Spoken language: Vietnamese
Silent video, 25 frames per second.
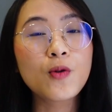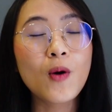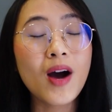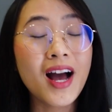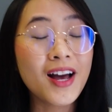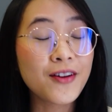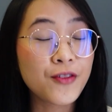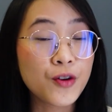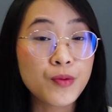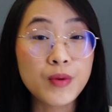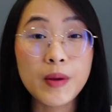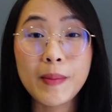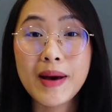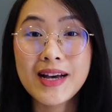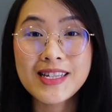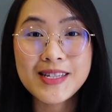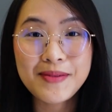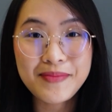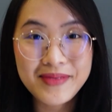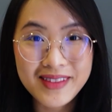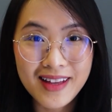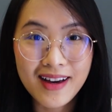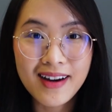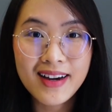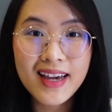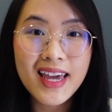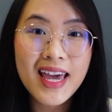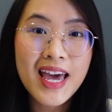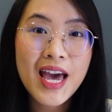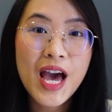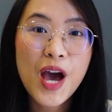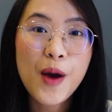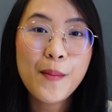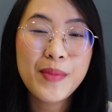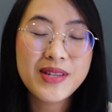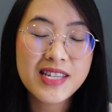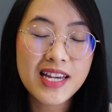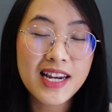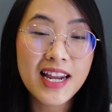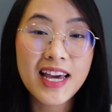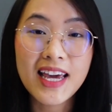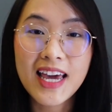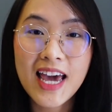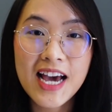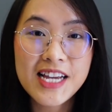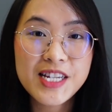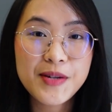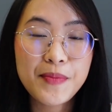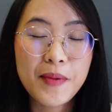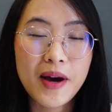của iPhone 13 sắp tới. Mình sẽ liệt
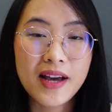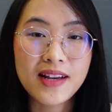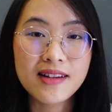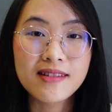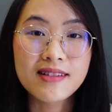kê cho mọi